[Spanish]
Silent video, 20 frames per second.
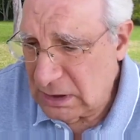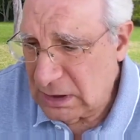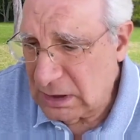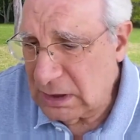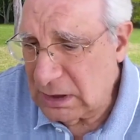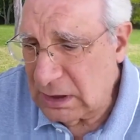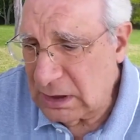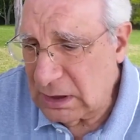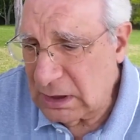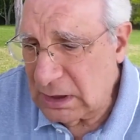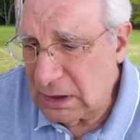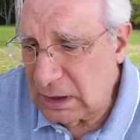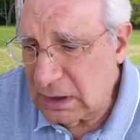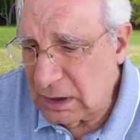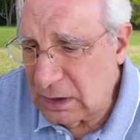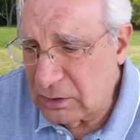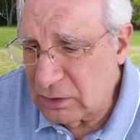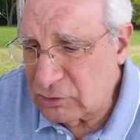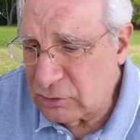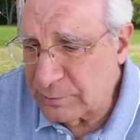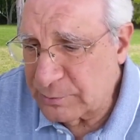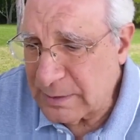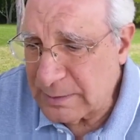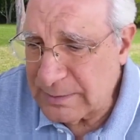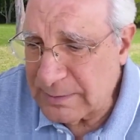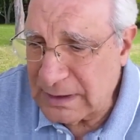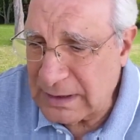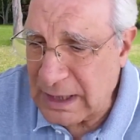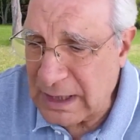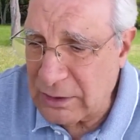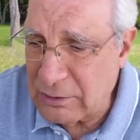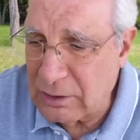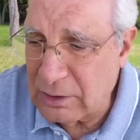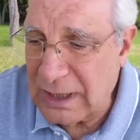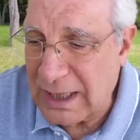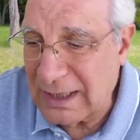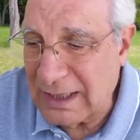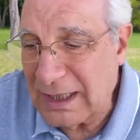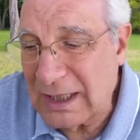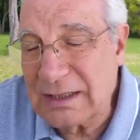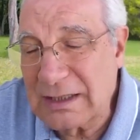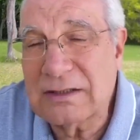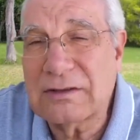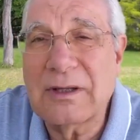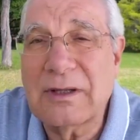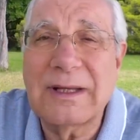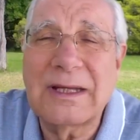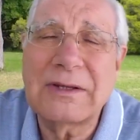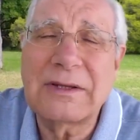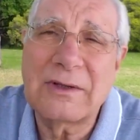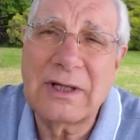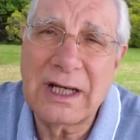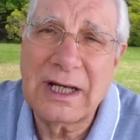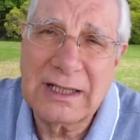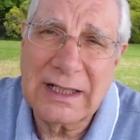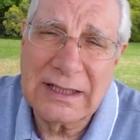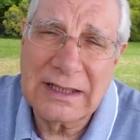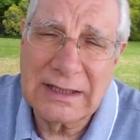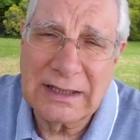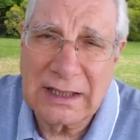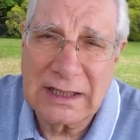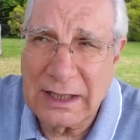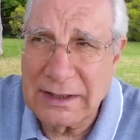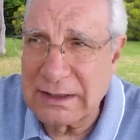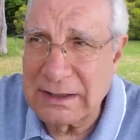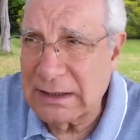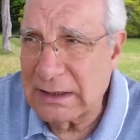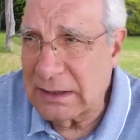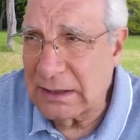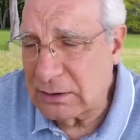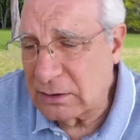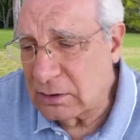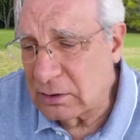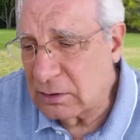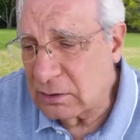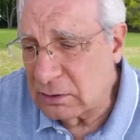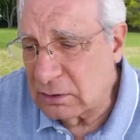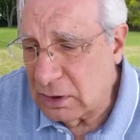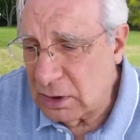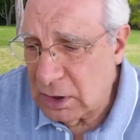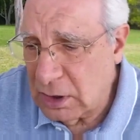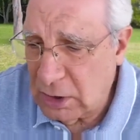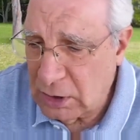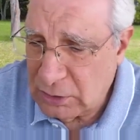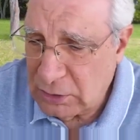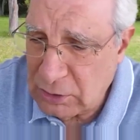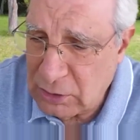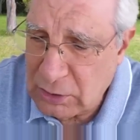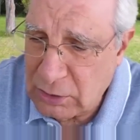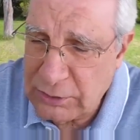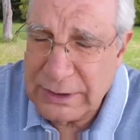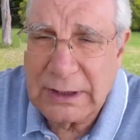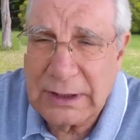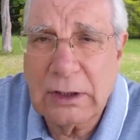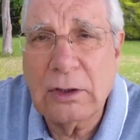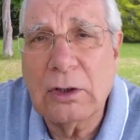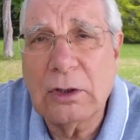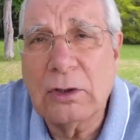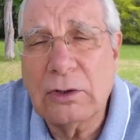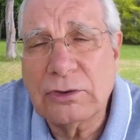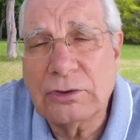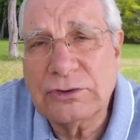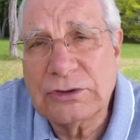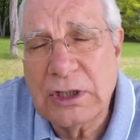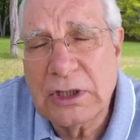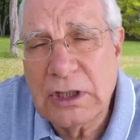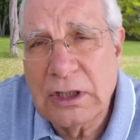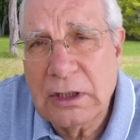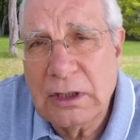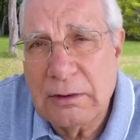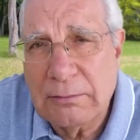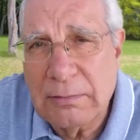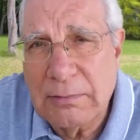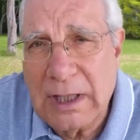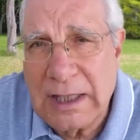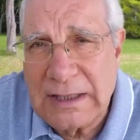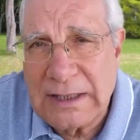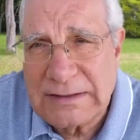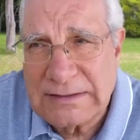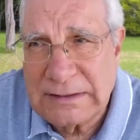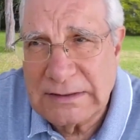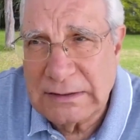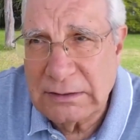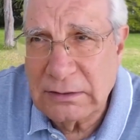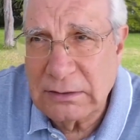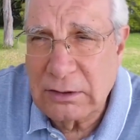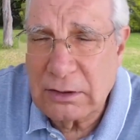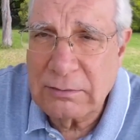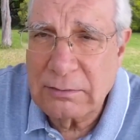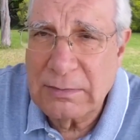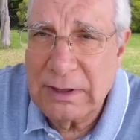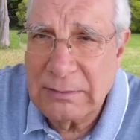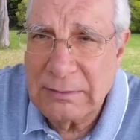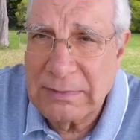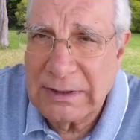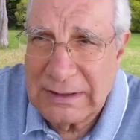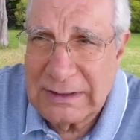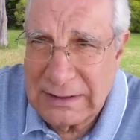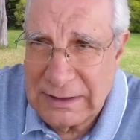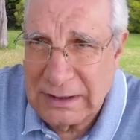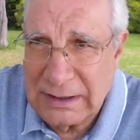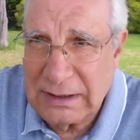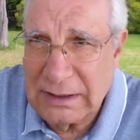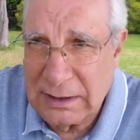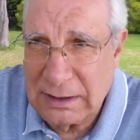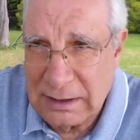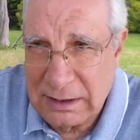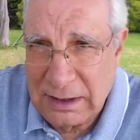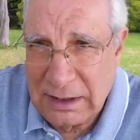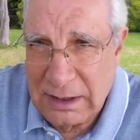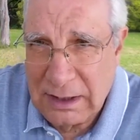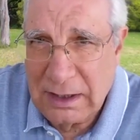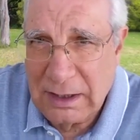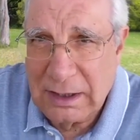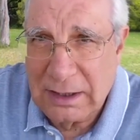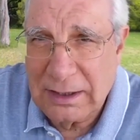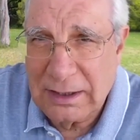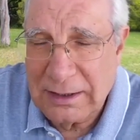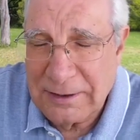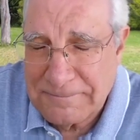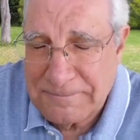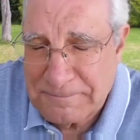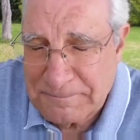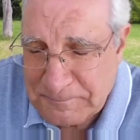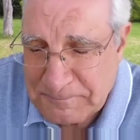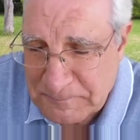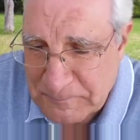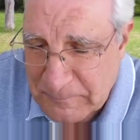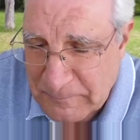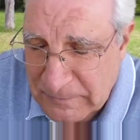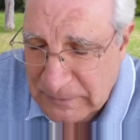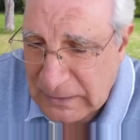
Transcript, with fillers: Eh, los supermercados, las grandes estoy hablando de las grandes cadenas, no, no de los más eh, normalmente em,